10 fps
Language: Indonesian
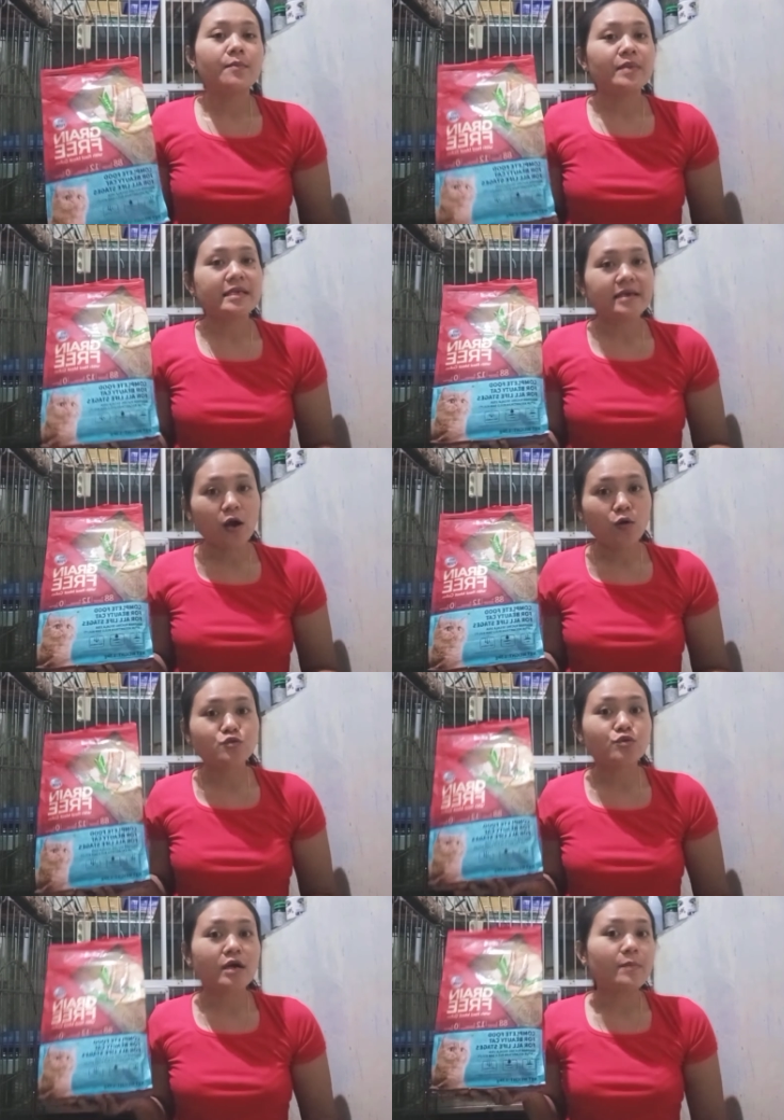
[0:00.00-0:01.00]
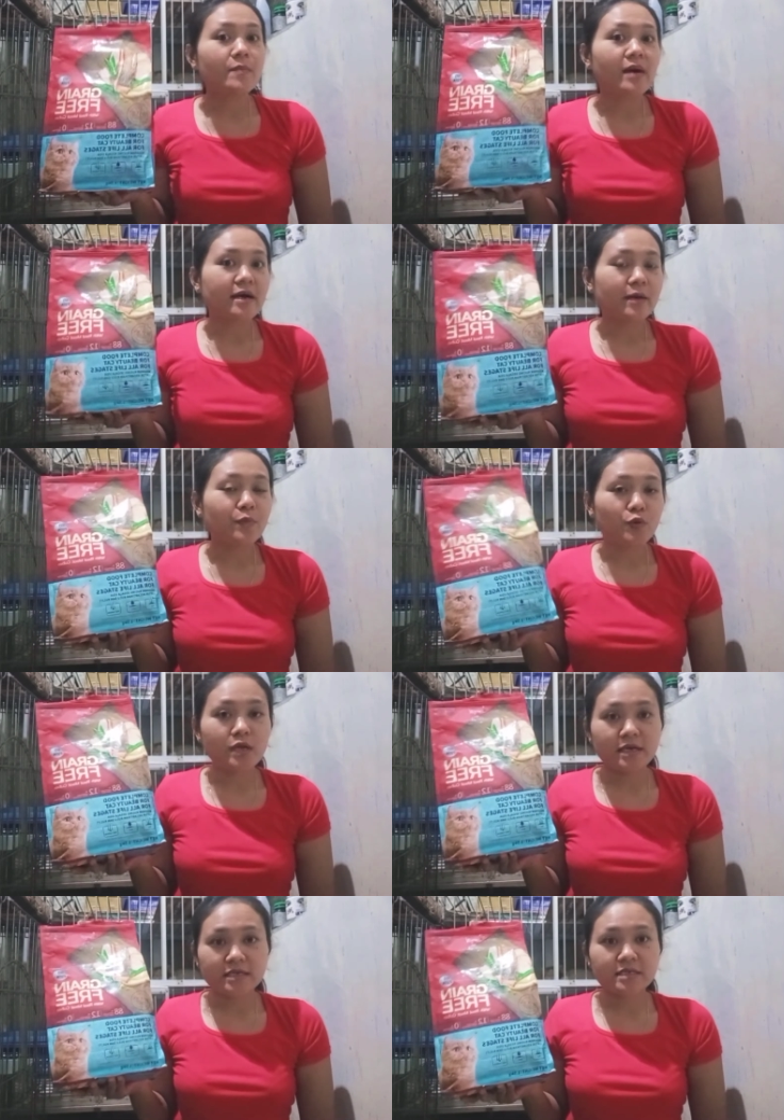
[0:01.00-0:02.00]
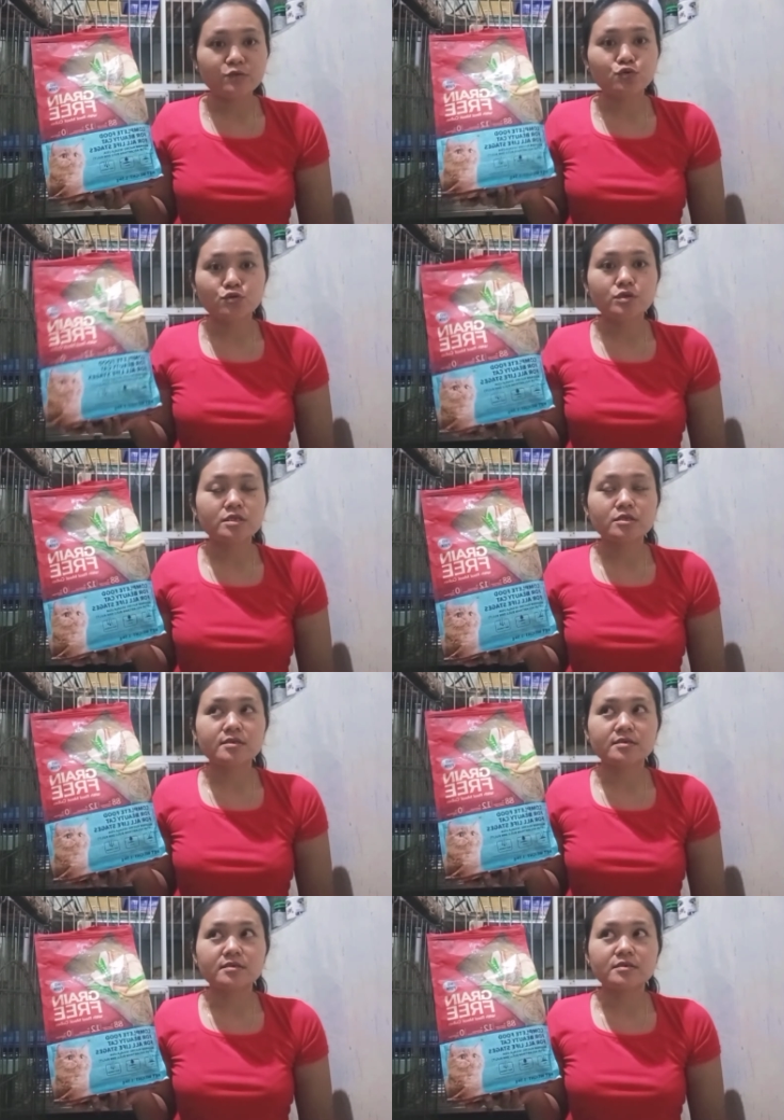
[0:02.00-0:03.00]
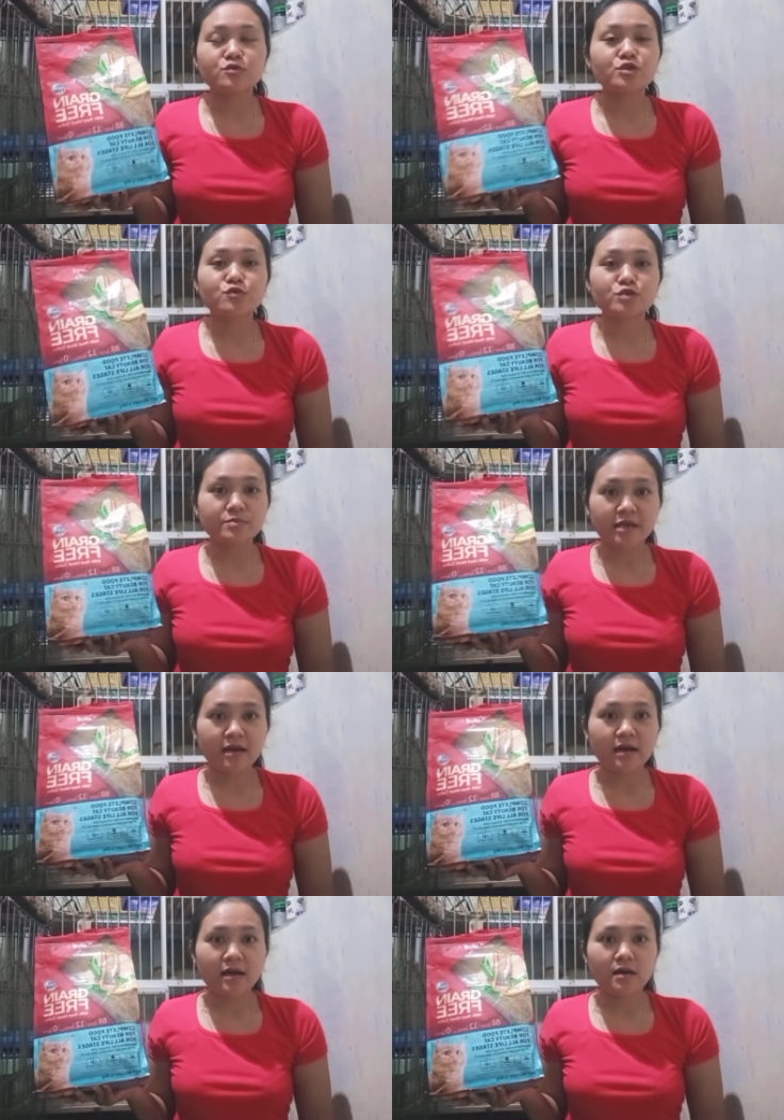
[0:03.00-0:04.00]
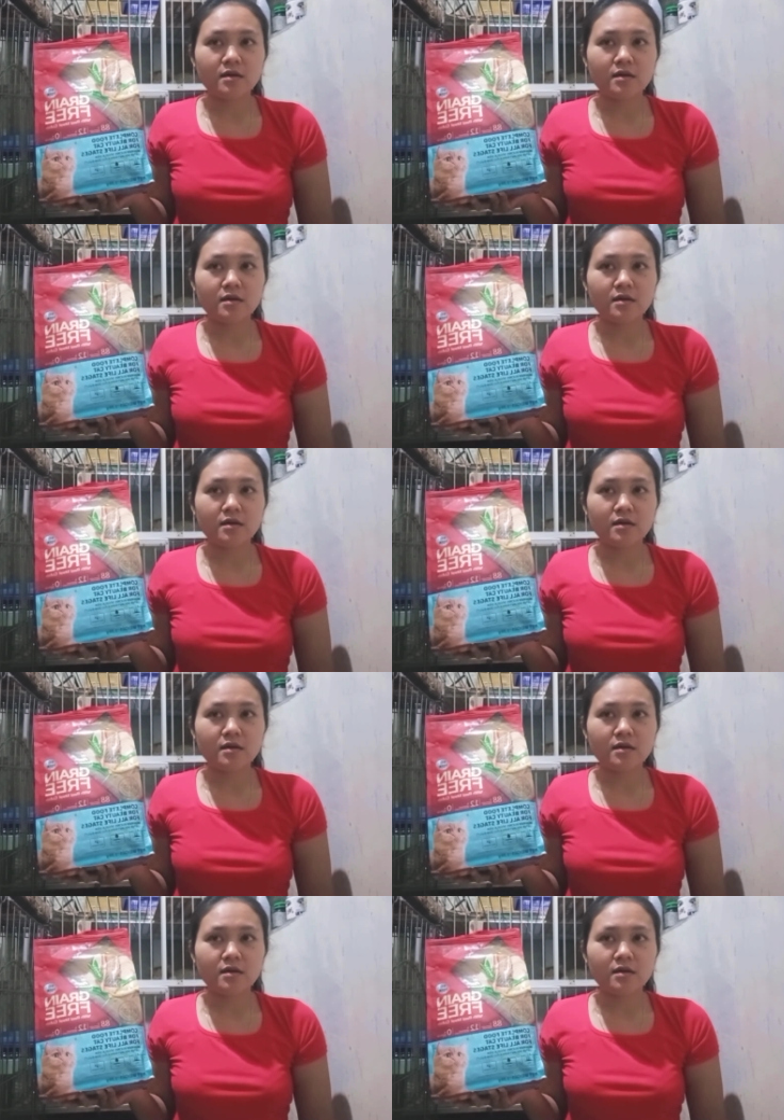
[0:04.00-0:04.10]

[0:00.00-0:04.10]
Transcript: Beliau juga memakai produk ini untuk ke kucing-kucing mereka.